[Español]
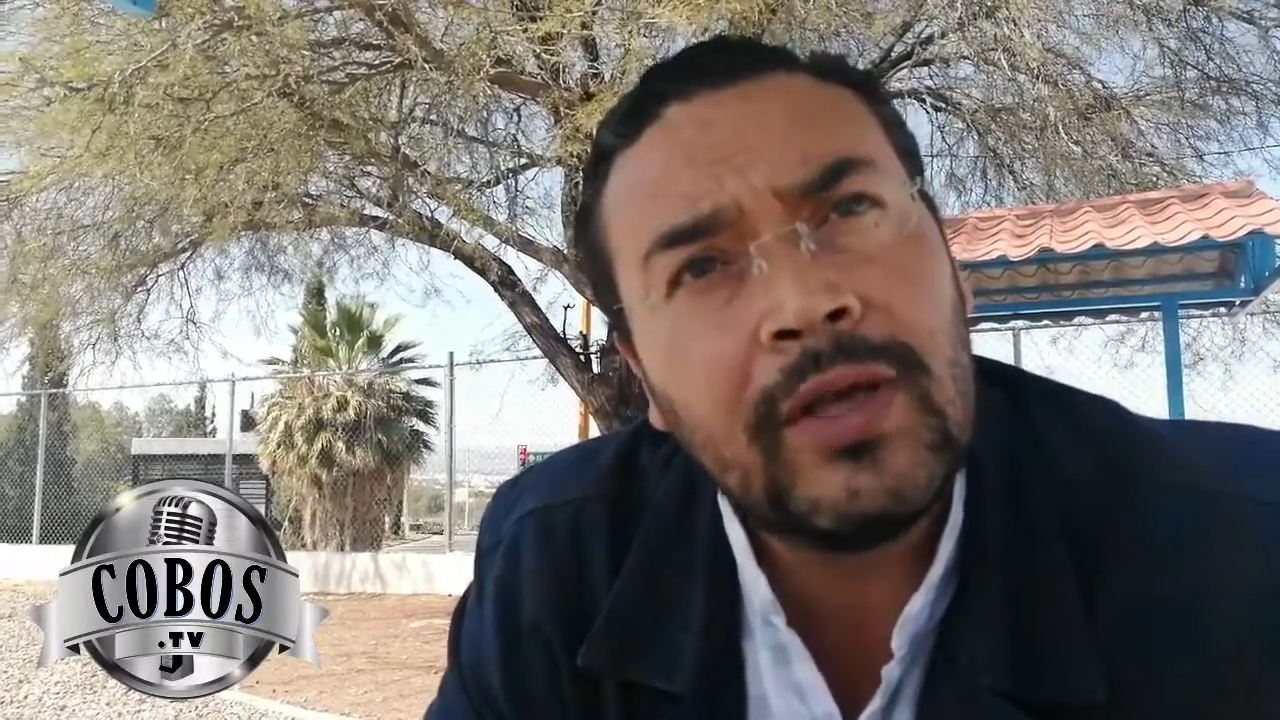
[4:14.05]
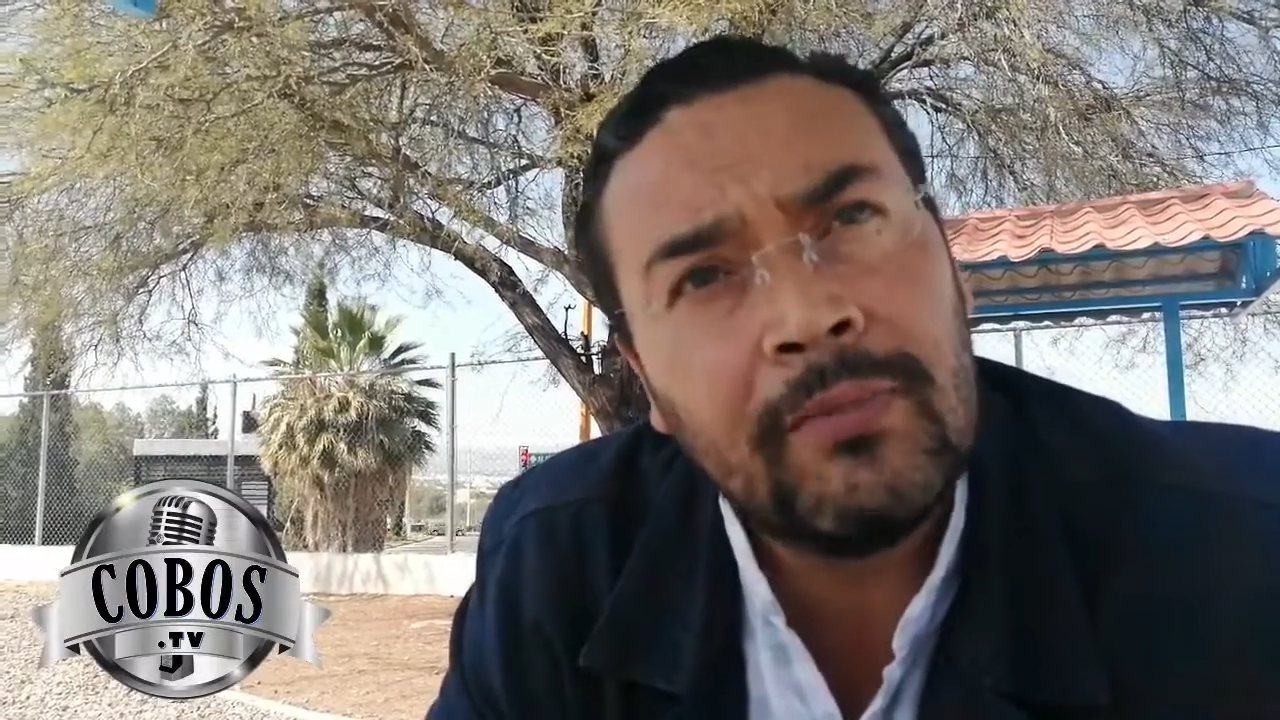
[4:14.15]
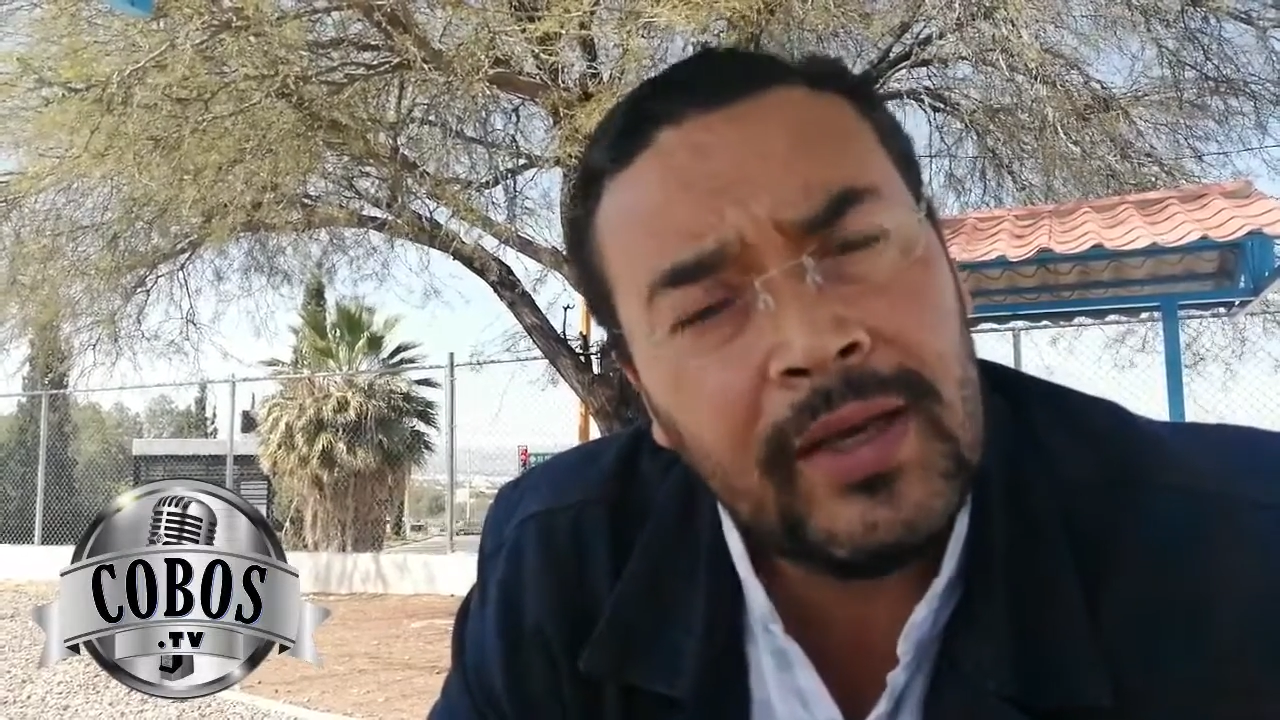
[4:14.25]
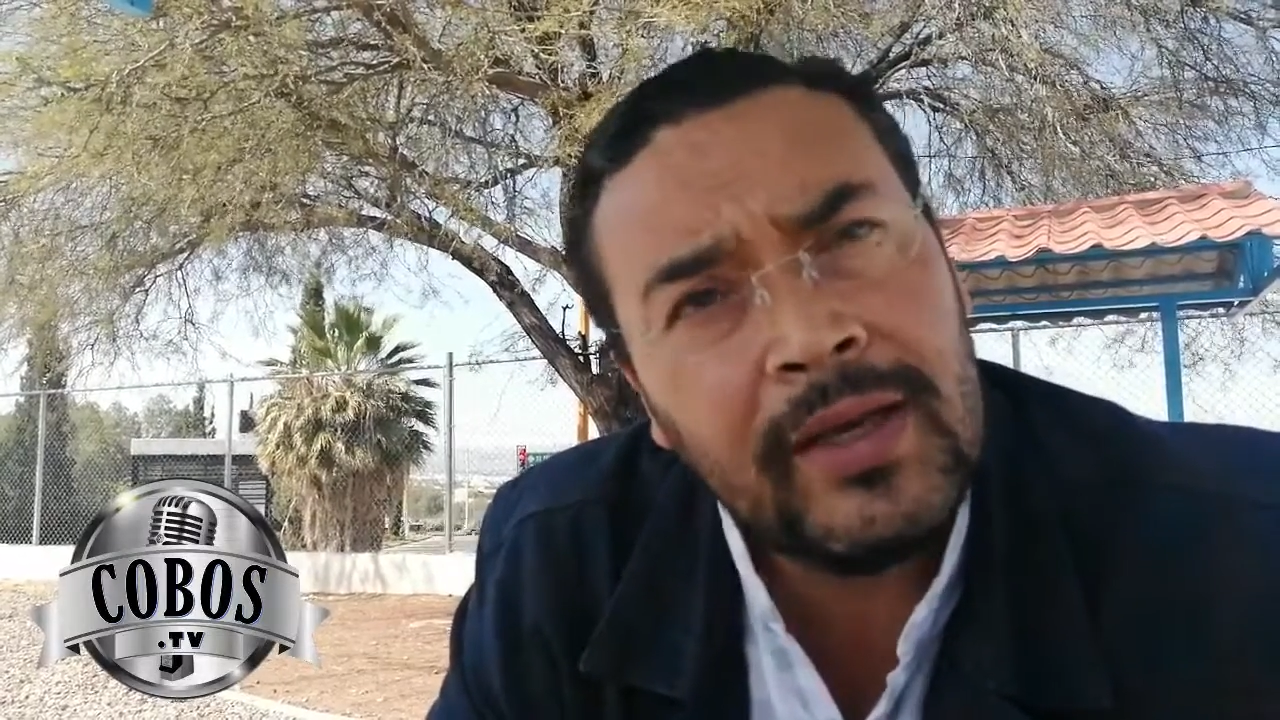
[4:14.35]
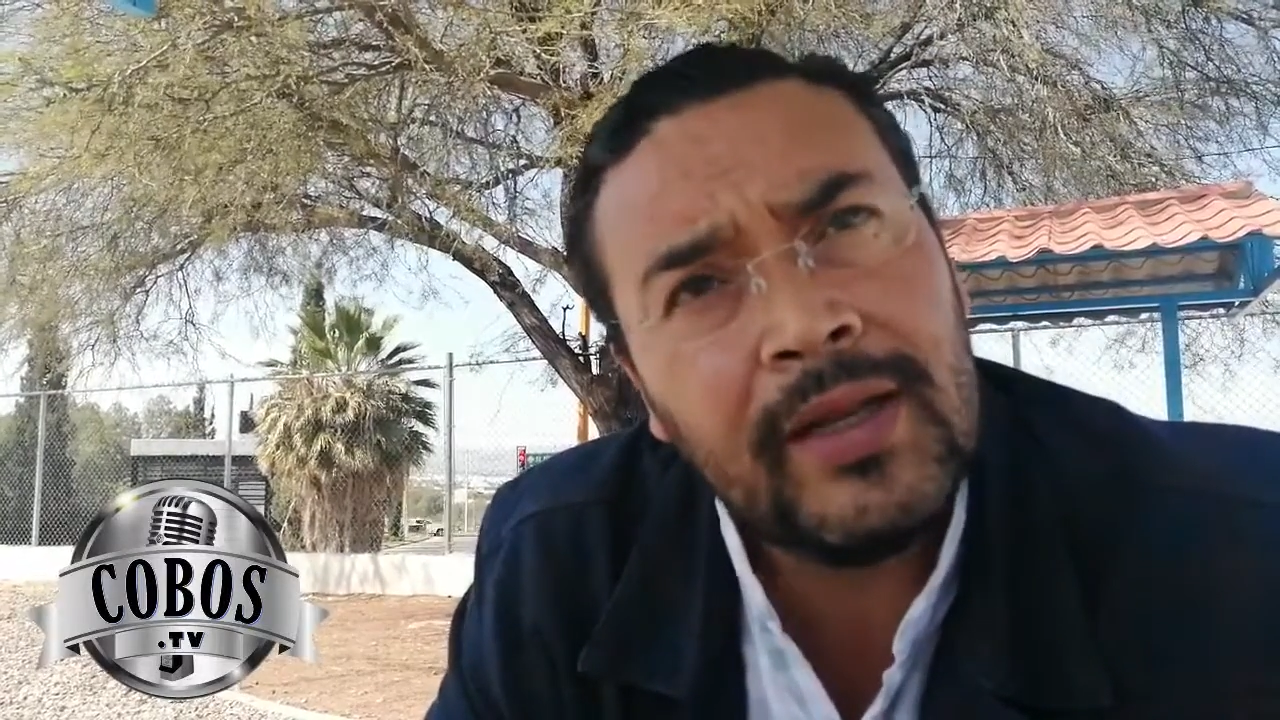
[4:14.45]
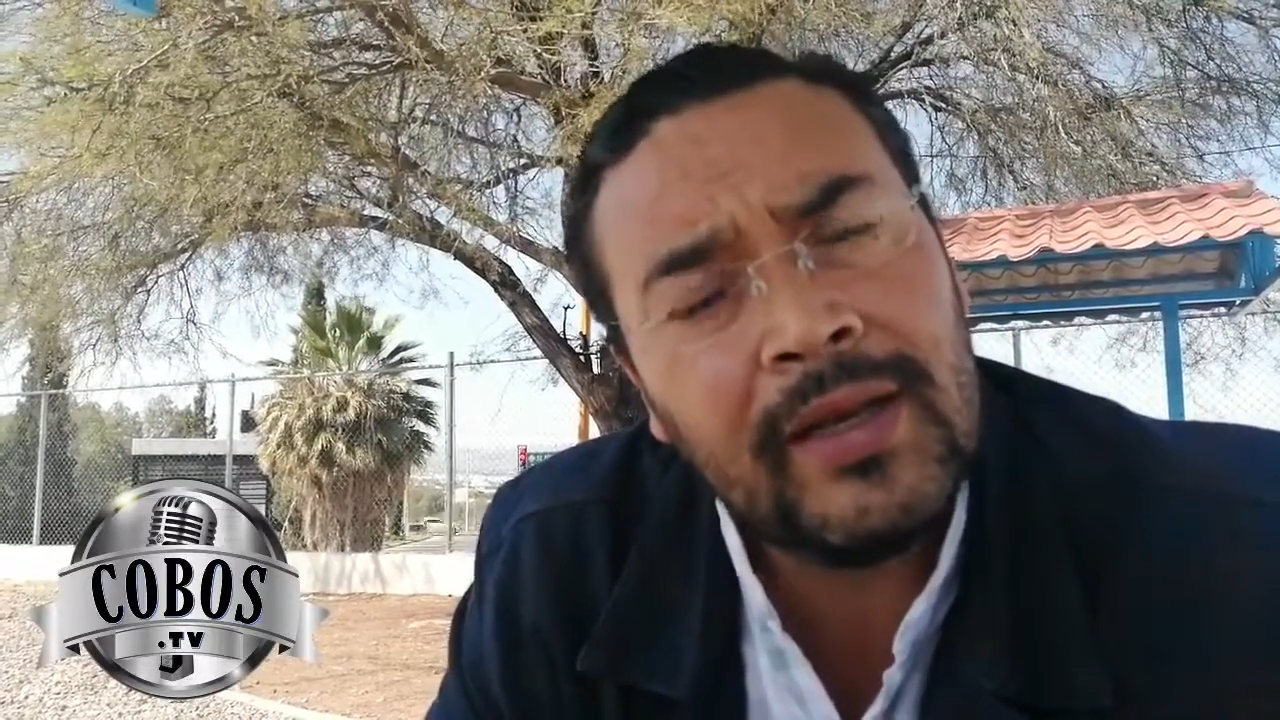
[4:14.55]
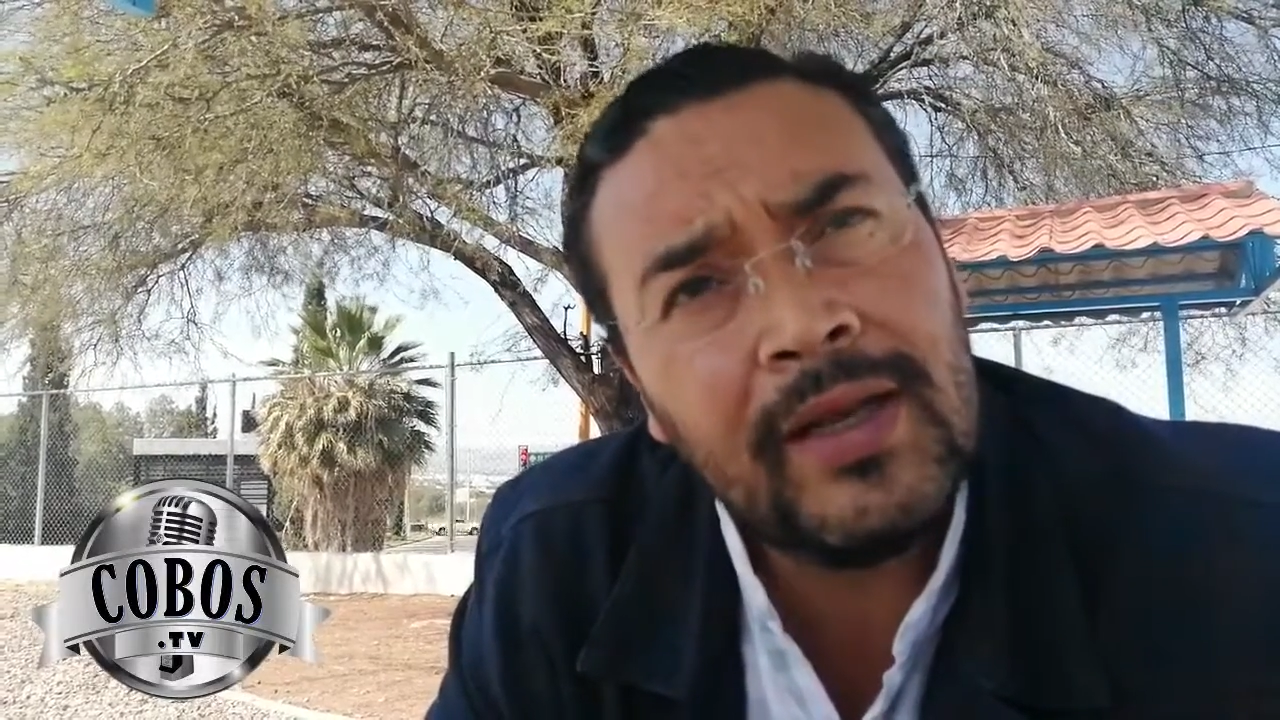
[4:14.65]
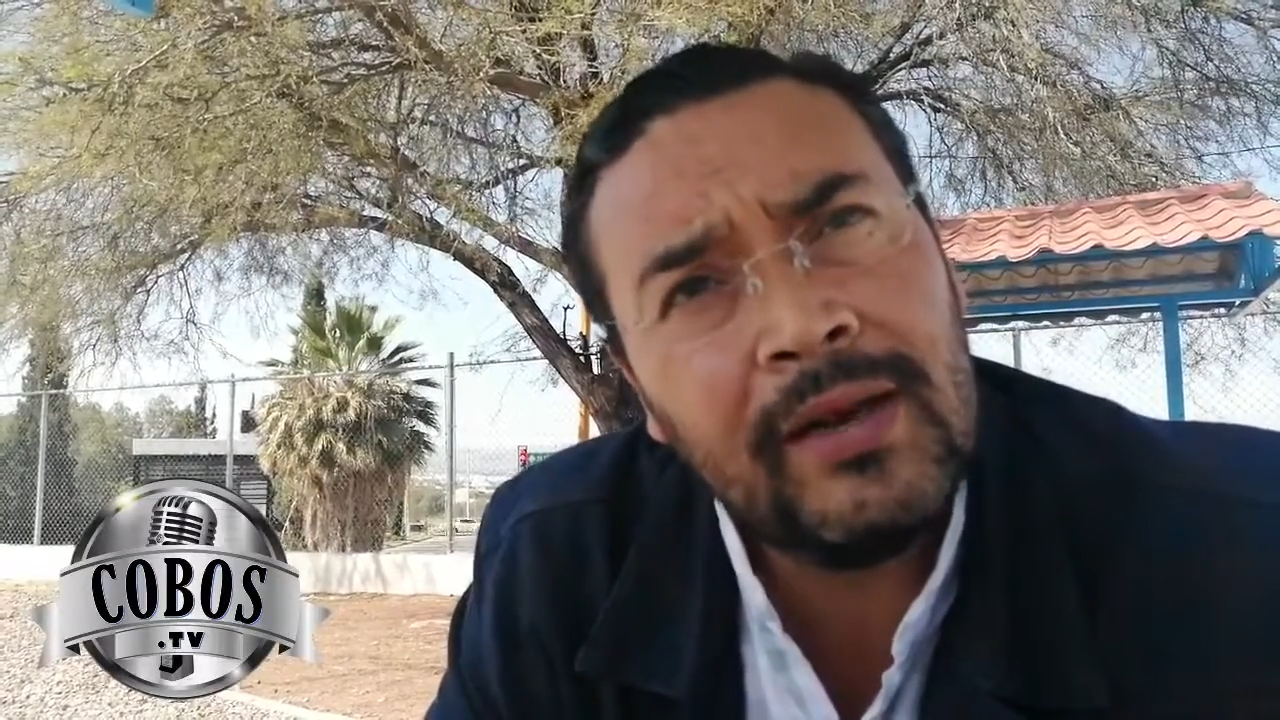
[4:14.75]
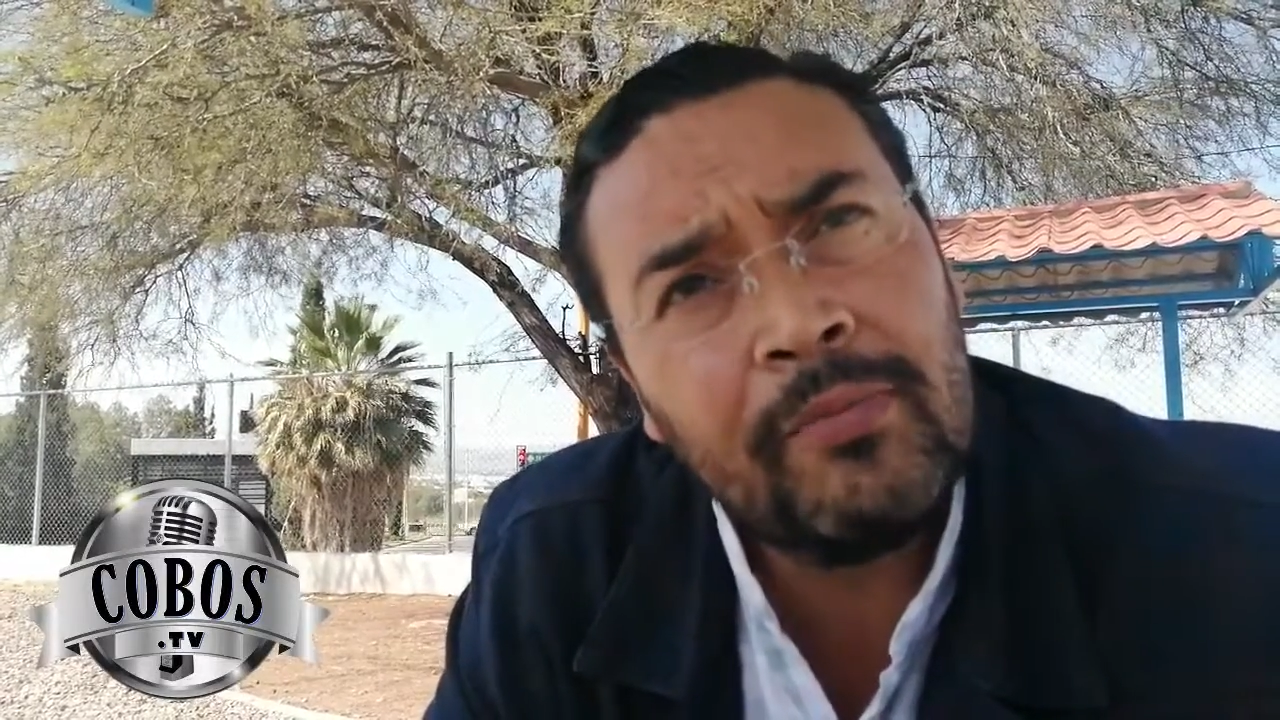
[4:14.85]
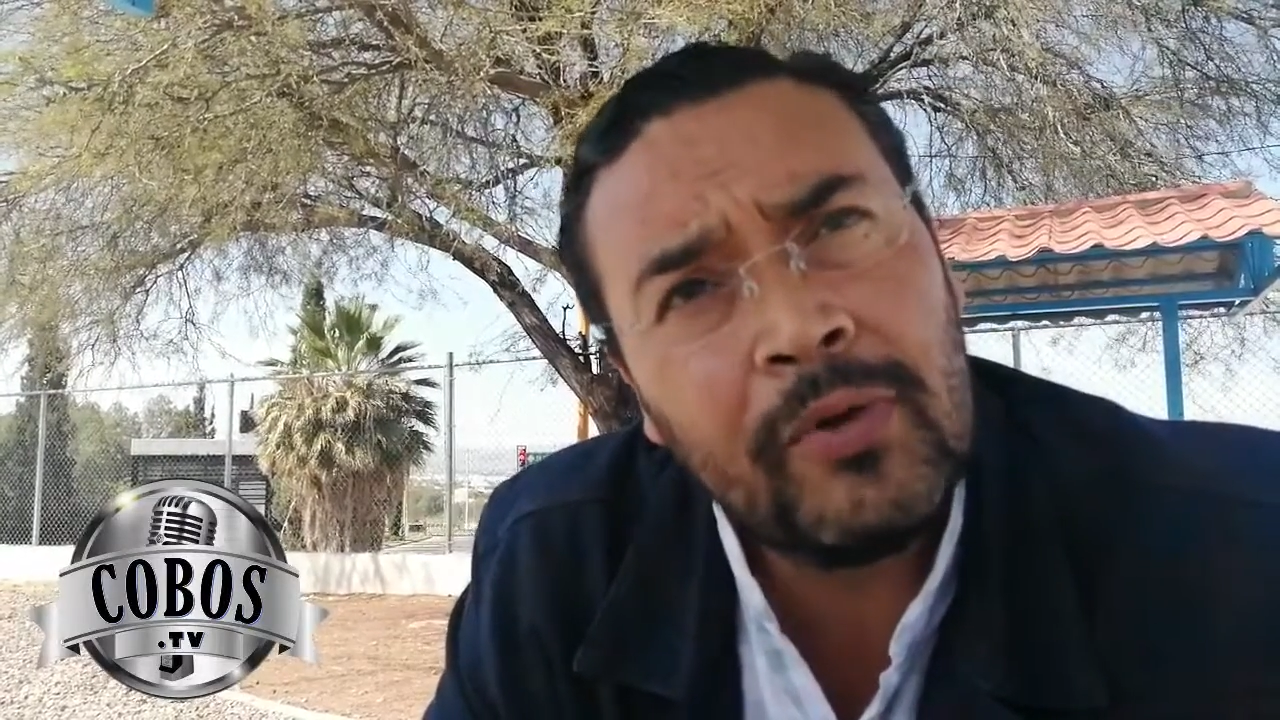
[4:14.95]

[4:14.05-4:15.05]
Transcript: también el